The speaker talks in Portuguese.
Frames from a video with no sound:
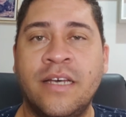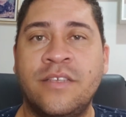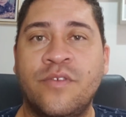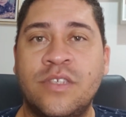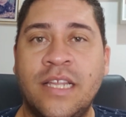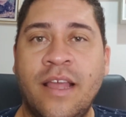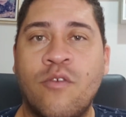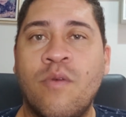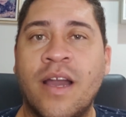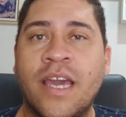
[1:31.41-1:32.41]
Se você tem
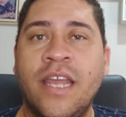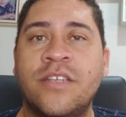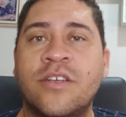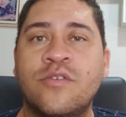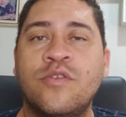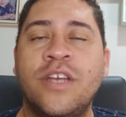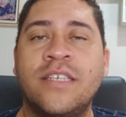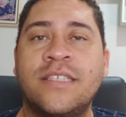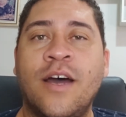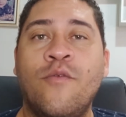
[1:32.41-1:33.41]
alguma crítica,
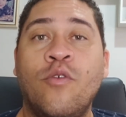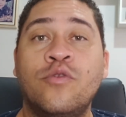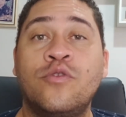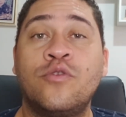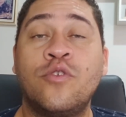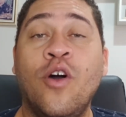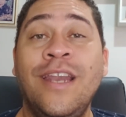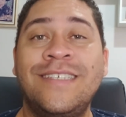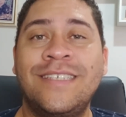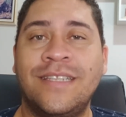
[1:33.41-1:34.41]
sugestão ou
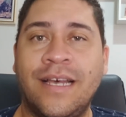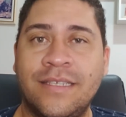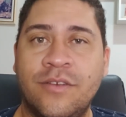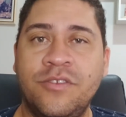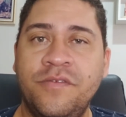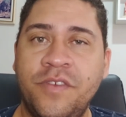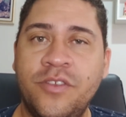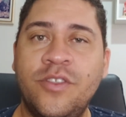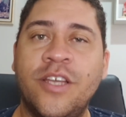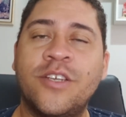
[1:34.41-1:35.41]
solicitação de
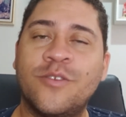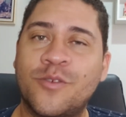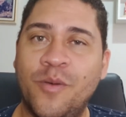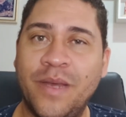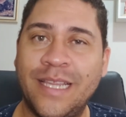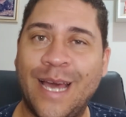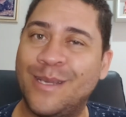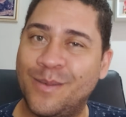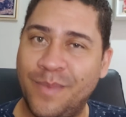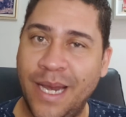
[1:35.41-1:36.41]
vídeo, deixa nos
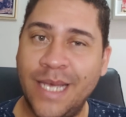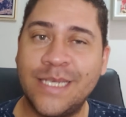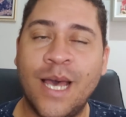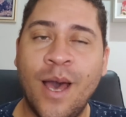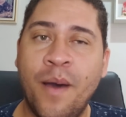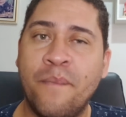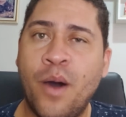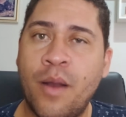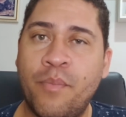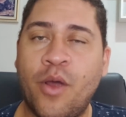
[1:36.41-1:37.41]
comentários, beleza?
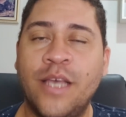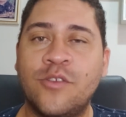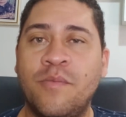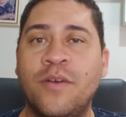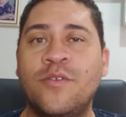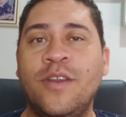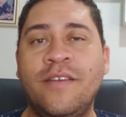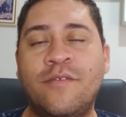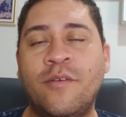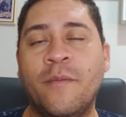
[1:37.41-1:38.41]
Bora pro resumão do
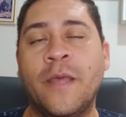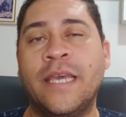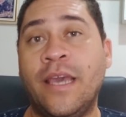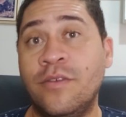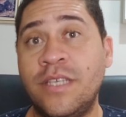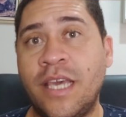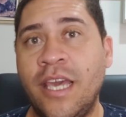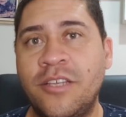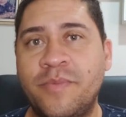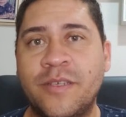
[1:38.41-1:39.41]
livro, que é o
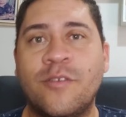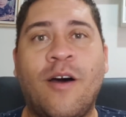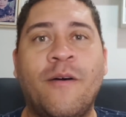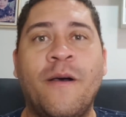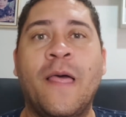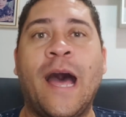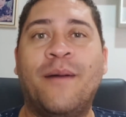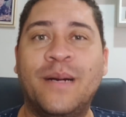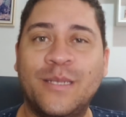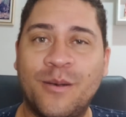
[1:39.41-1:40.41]
seguinte, pessoal.
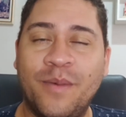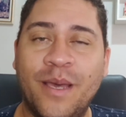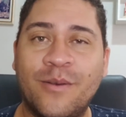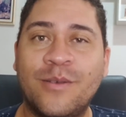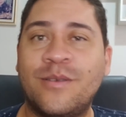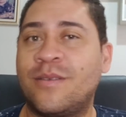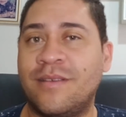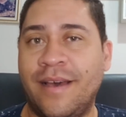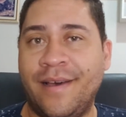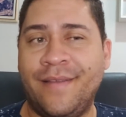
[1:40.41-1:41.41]
Há mais ou menos
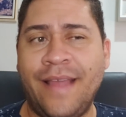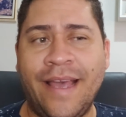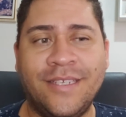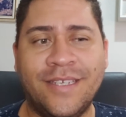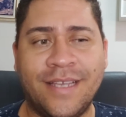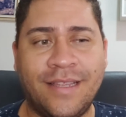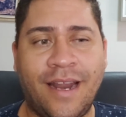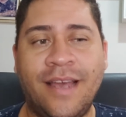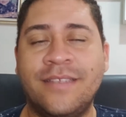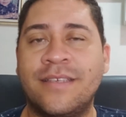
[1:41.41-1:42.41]
uh, ah, 10 dias
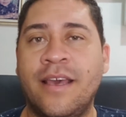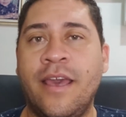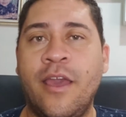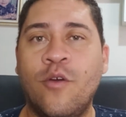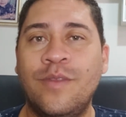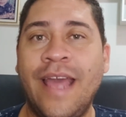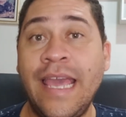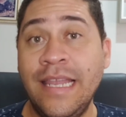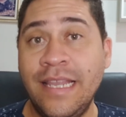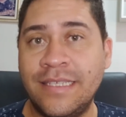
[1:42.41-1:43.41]
atrás, eu
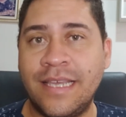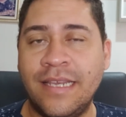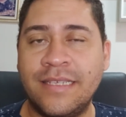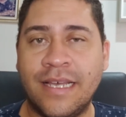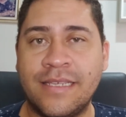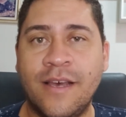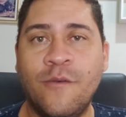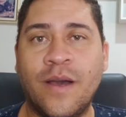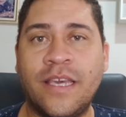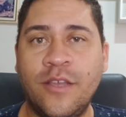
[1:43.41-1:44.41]
dei
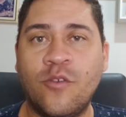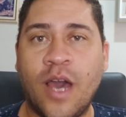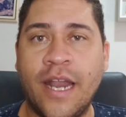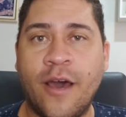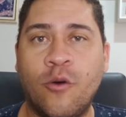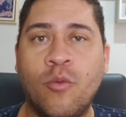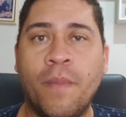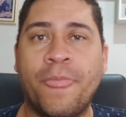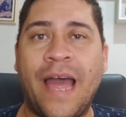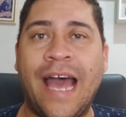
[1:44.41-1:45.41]
inicialização aqui no canal
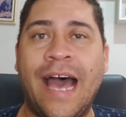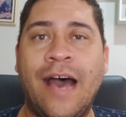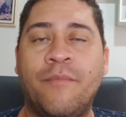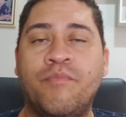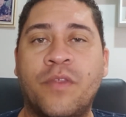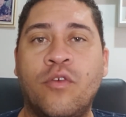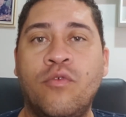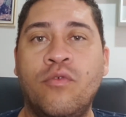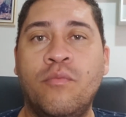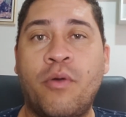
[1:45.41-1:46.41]
a
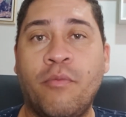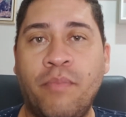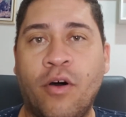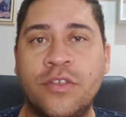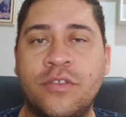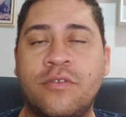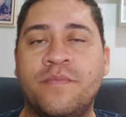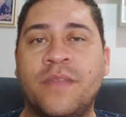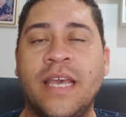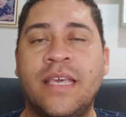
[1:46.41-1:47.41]
um propósito,
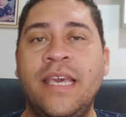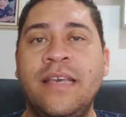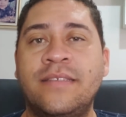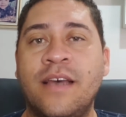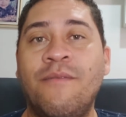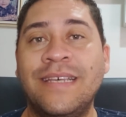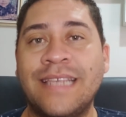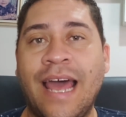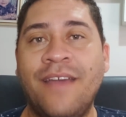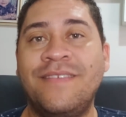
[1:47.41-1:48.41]
que são as
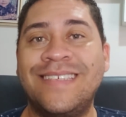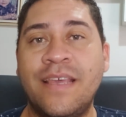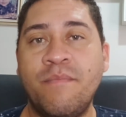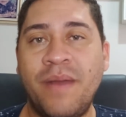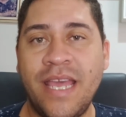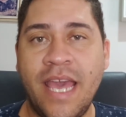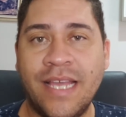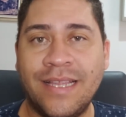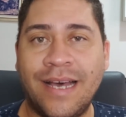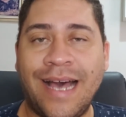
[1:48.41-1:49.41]
lives
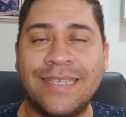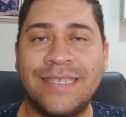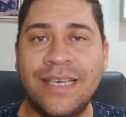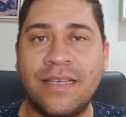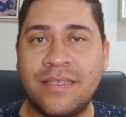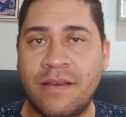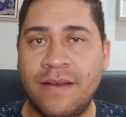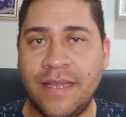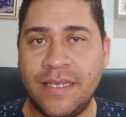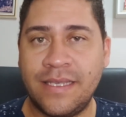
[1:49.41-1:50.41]
Empreenda, às
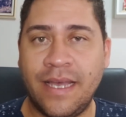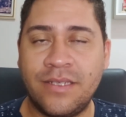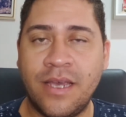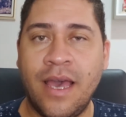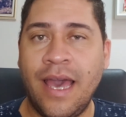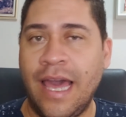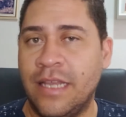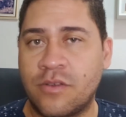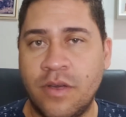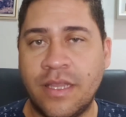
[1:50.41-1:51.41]
5h57.
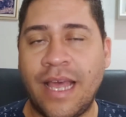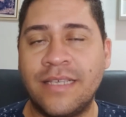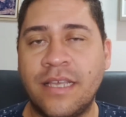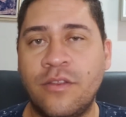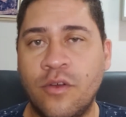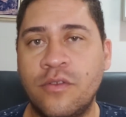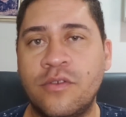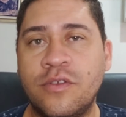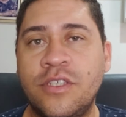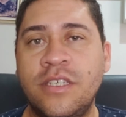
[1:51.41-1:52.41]
Elas acontecem
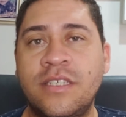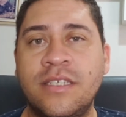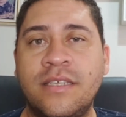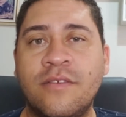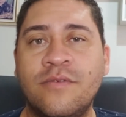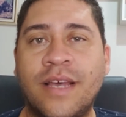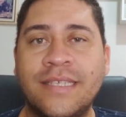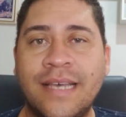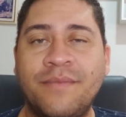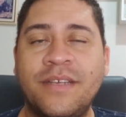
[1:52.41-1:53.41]
todos os dias, de segunda a
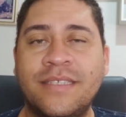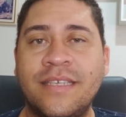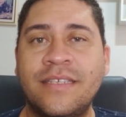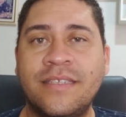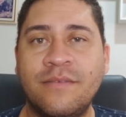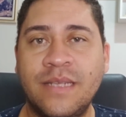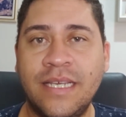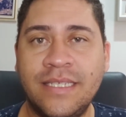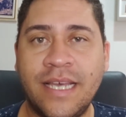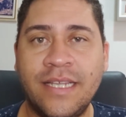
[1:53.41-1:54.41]
sábado, às
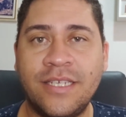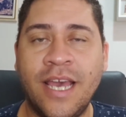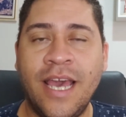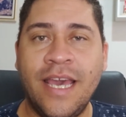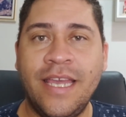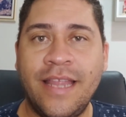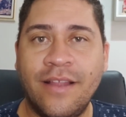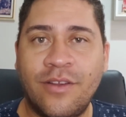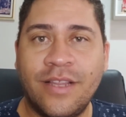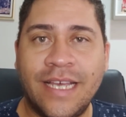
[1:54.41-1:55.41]
5h57, e
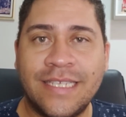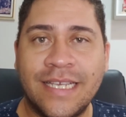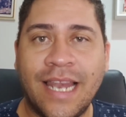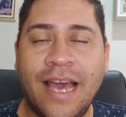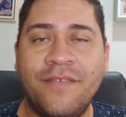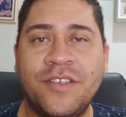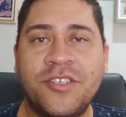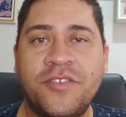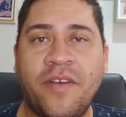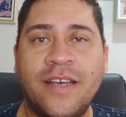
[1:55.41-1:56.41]
dentro dessa live a
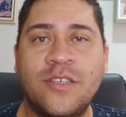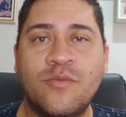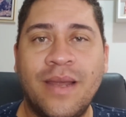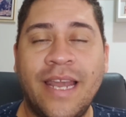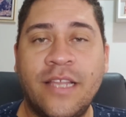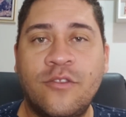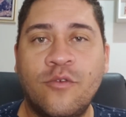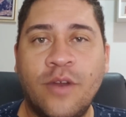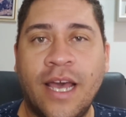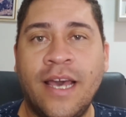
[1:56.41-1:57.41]
gente faz uma
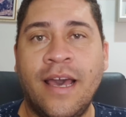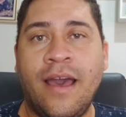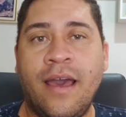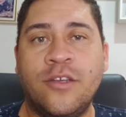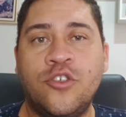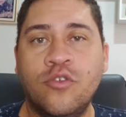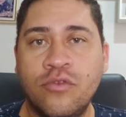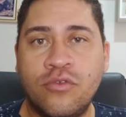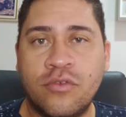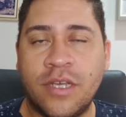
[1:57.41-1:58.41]
leitura é,
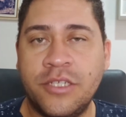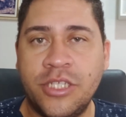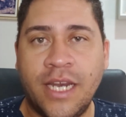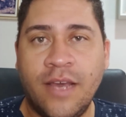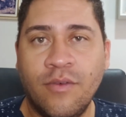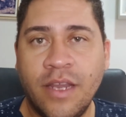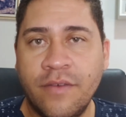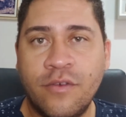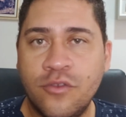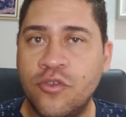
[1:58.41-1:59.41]
juntos, a gente lê um
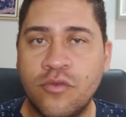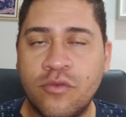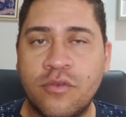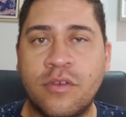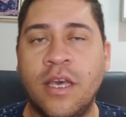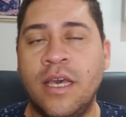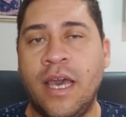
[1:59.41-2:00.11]
livro juntos.